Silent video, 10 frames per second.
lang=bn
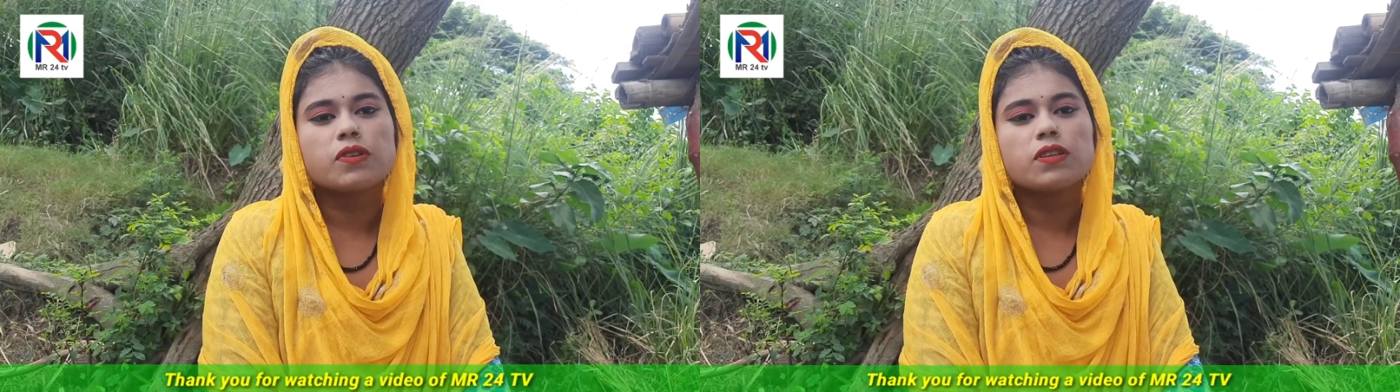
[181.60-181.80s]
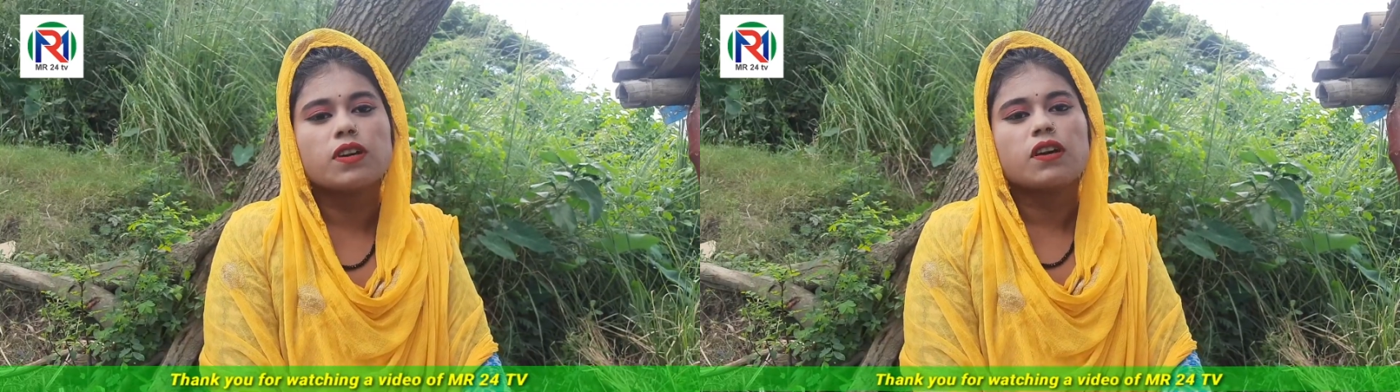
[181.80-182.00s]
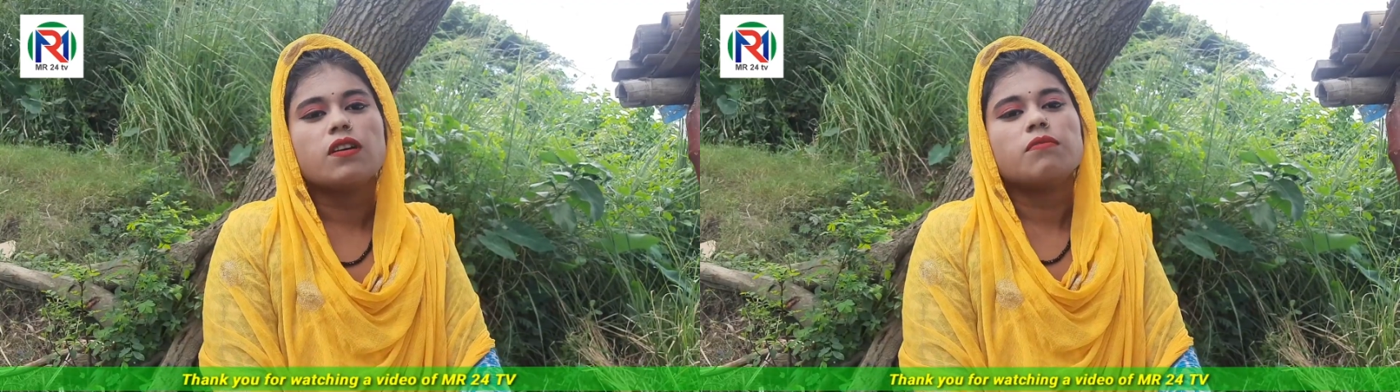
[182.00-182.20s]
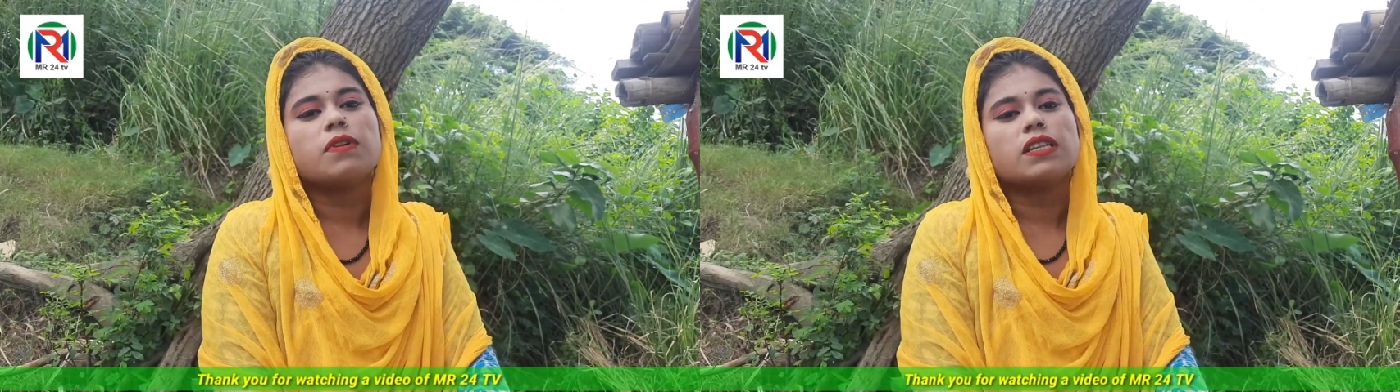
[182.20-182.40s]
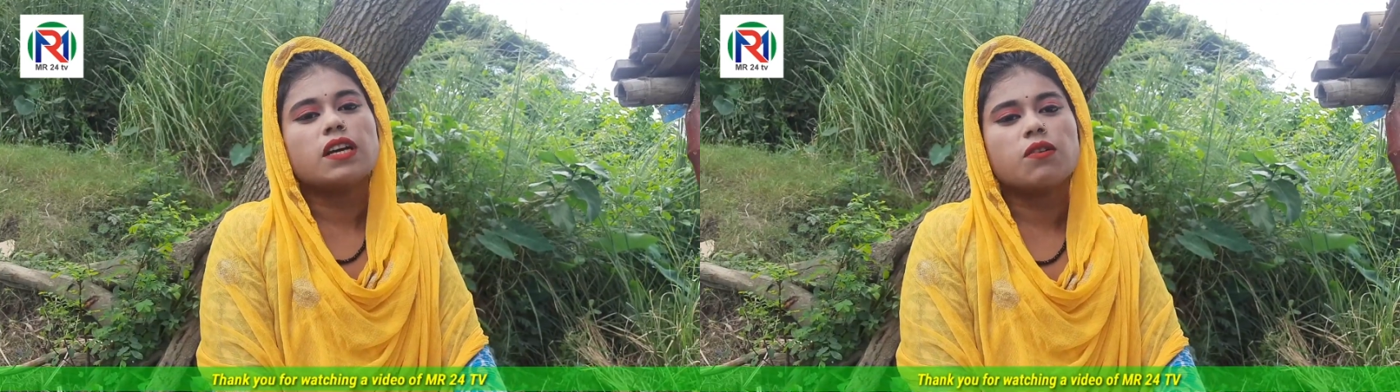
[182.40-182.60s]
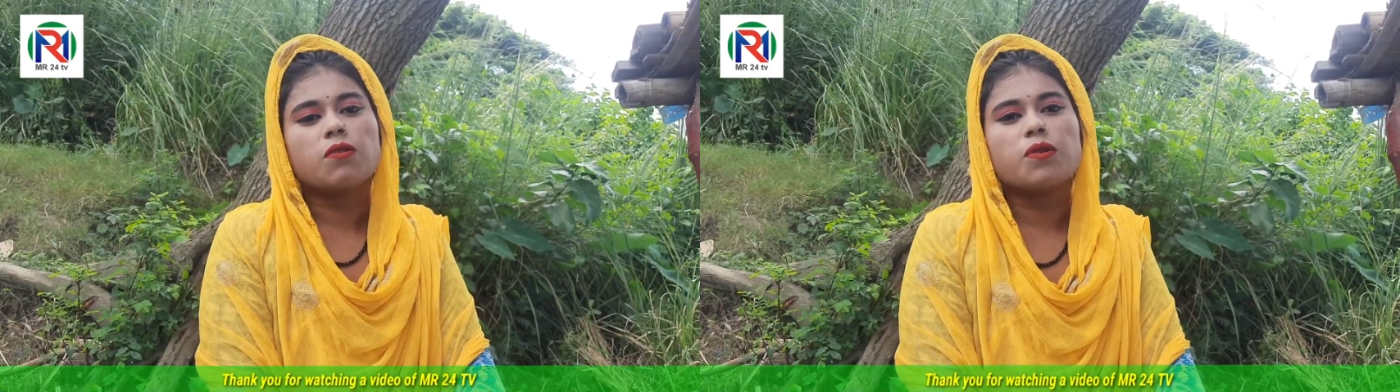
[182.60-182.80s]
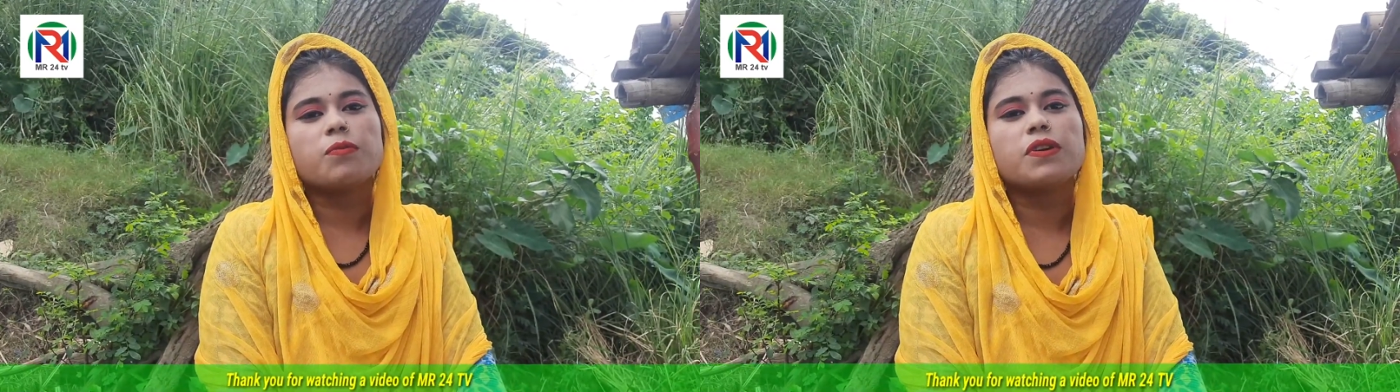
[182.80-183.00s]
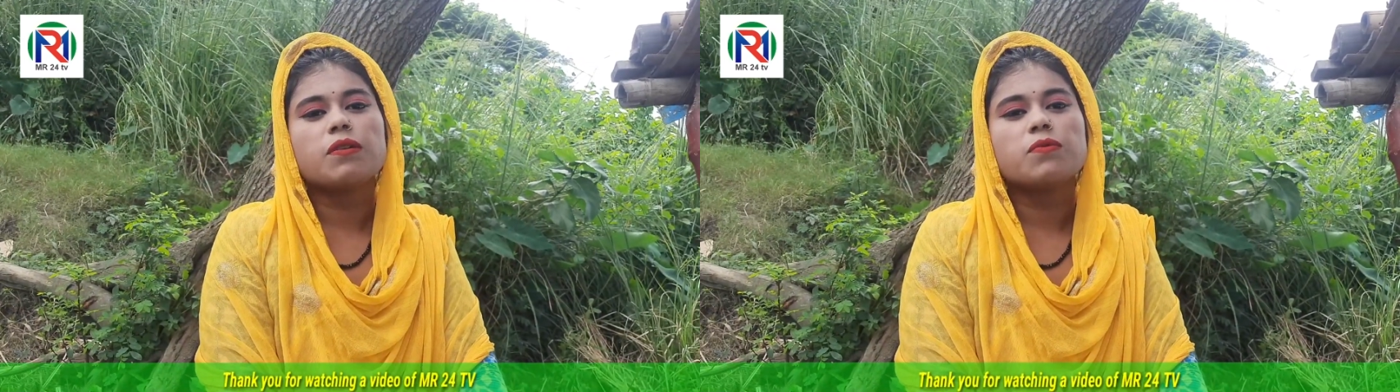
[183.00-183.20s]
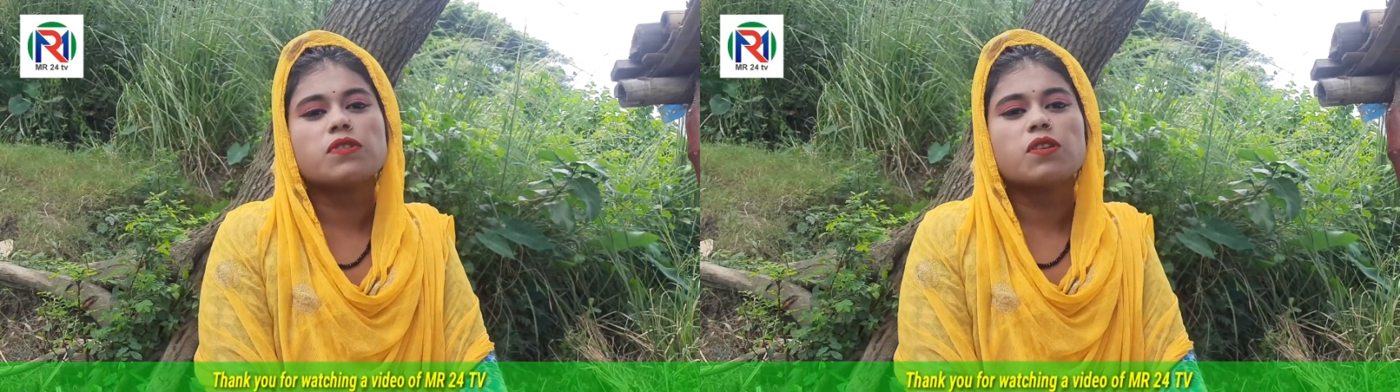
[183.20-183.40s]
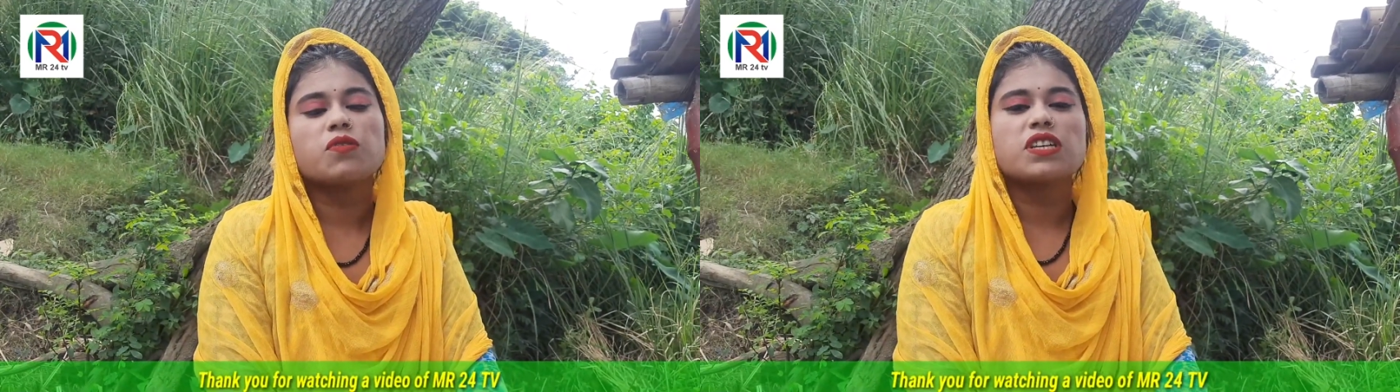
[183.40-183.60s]
না বাইদা ঘরে বিয়ে
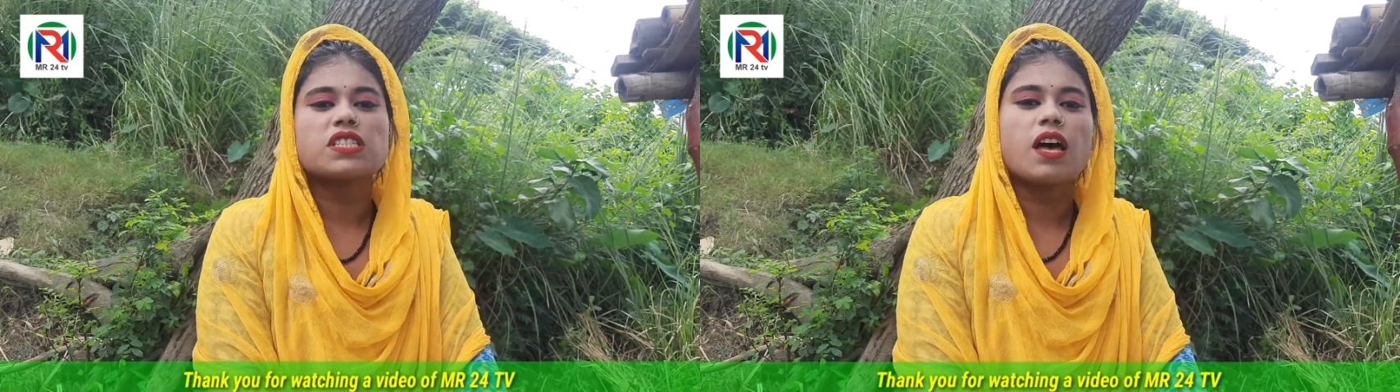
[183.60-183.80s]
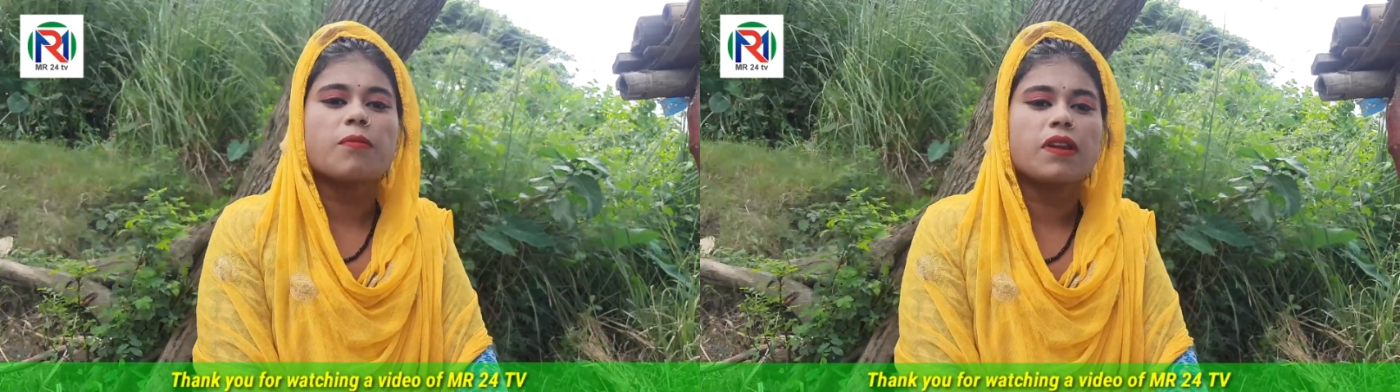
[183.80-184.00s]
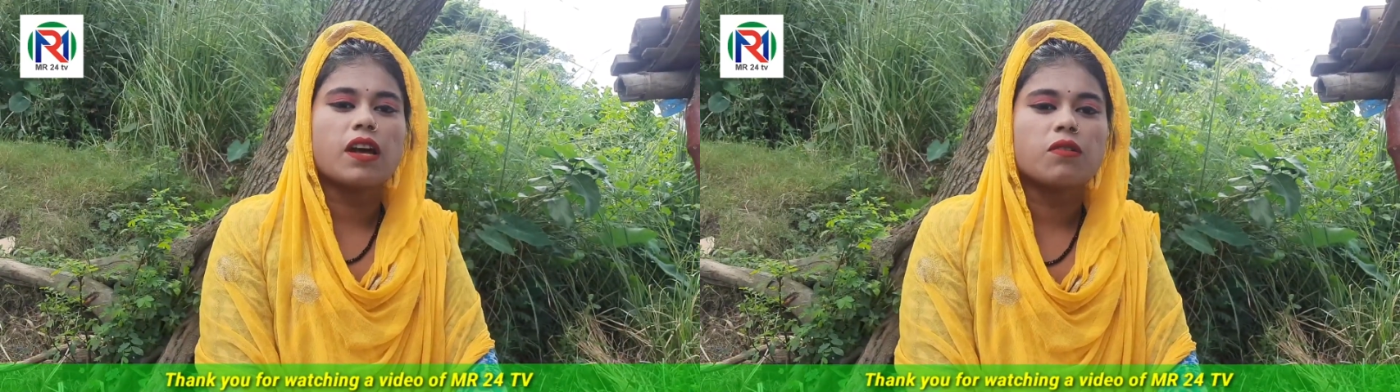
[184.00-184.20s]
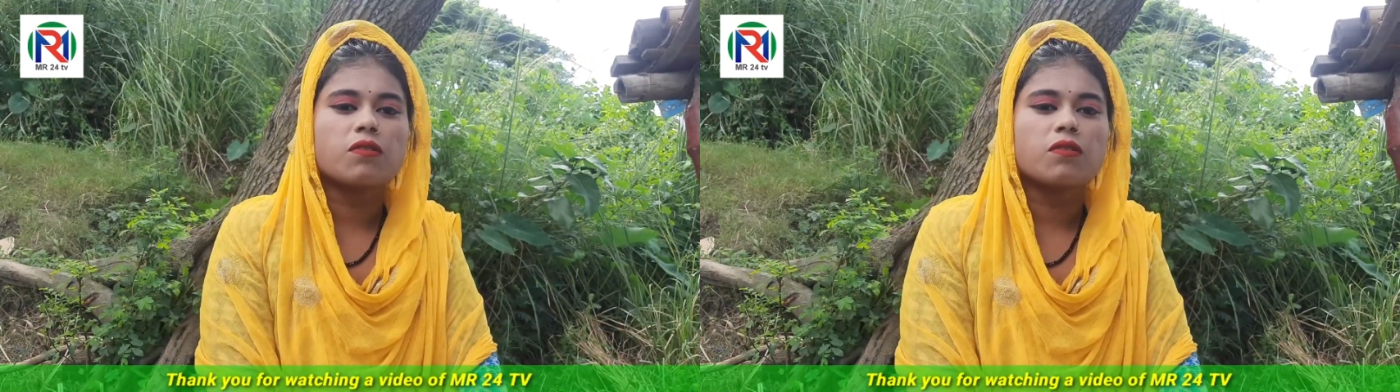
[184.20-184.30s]
বসলে অনেক ঝামেলা